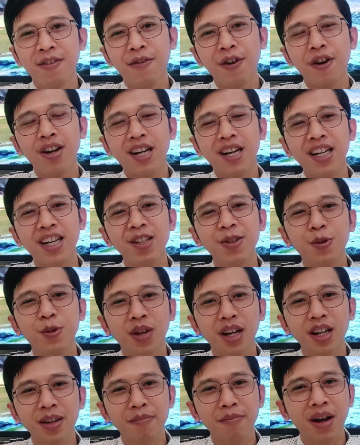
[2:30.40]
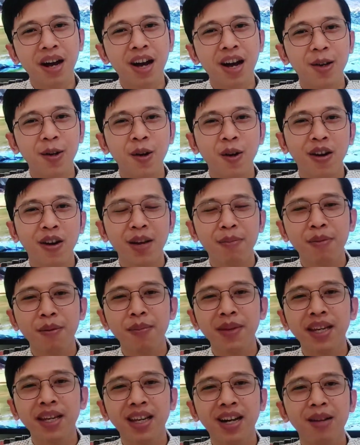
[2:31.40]
Fowler ini juga dipengaruhi oleh
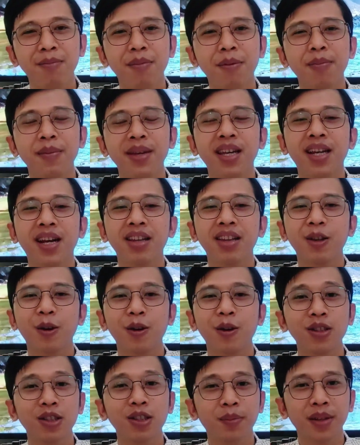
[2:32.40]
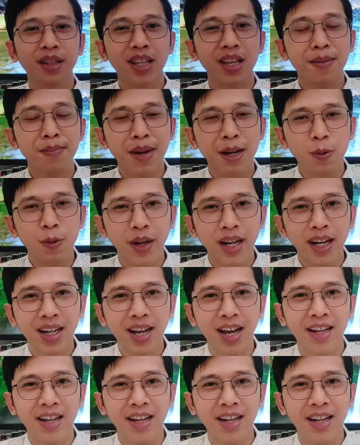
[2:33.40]
pemikiran-pemikiran teolog seperti Immanuel